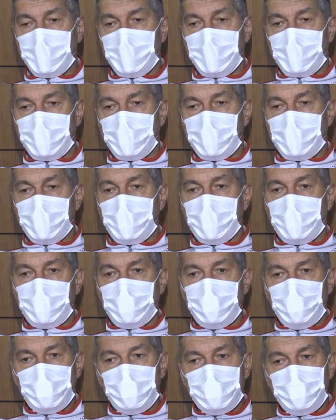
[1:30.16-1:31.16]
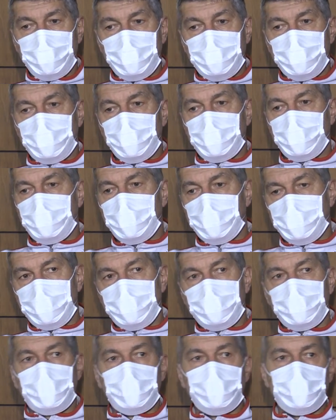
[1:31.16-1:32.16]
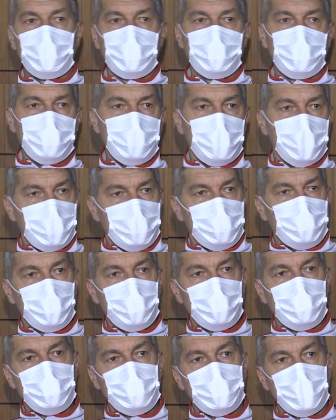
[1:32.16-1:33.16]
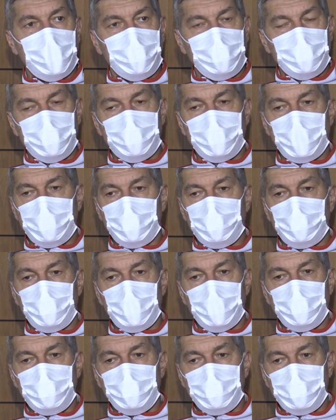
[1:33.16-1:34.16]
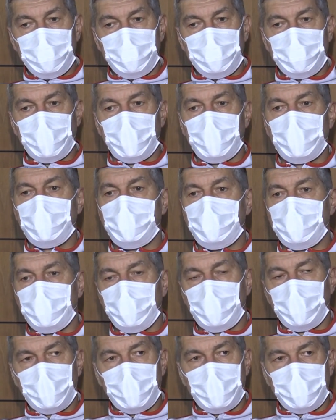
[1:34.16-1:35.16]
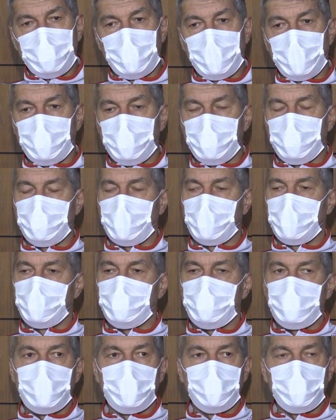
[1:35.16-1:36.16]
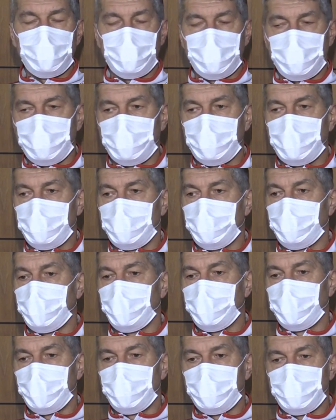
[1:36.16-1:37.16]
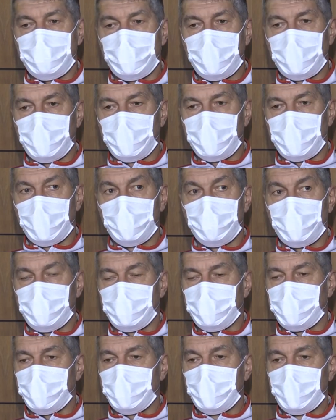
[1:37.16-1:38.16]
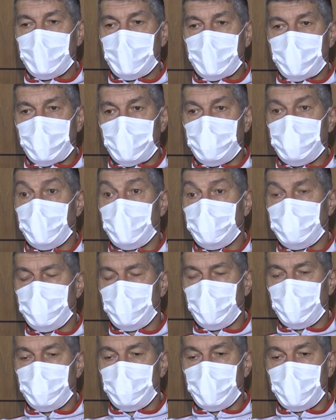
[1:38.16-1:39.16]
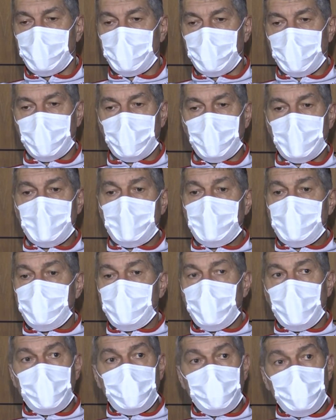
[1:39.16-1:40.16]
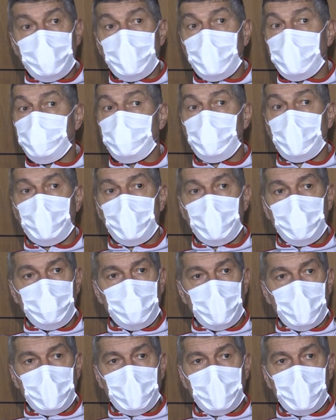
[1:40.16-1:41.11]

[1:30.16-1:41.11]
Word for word: E, biz e, ikisiyle de başa baş oynayacağımızı ben söylemiştim ve Hollanda lig maçı da kazanabilirdik dediğim gibi bir sayıyla kaybettik 5-6 sayı öndeyken. Yarınki maç da öyle olacak.